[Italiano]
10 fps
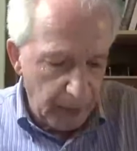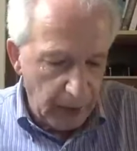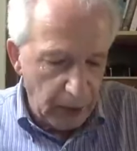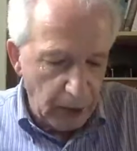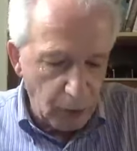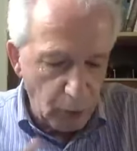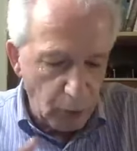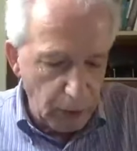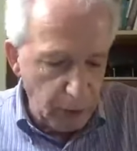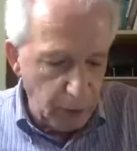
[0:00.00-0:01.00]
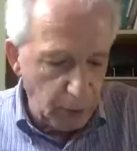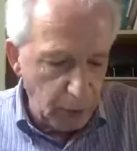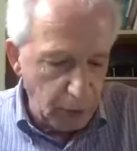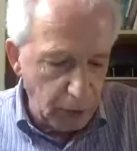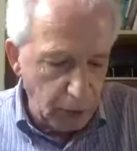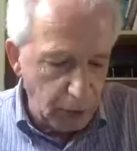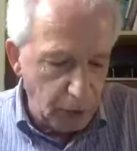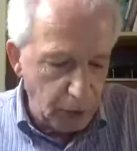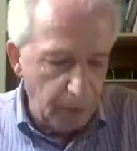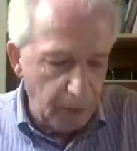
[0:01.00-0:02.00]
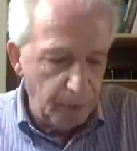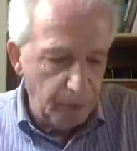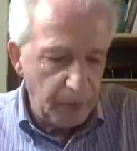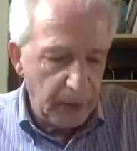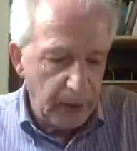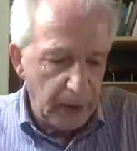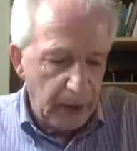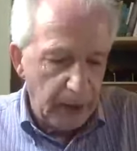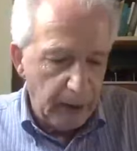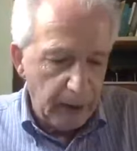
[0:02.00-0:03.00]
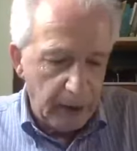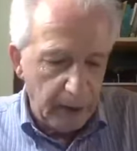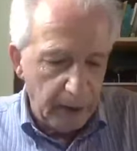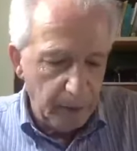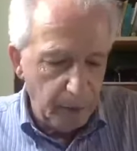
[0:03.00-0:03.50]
nel suo libro ci dice che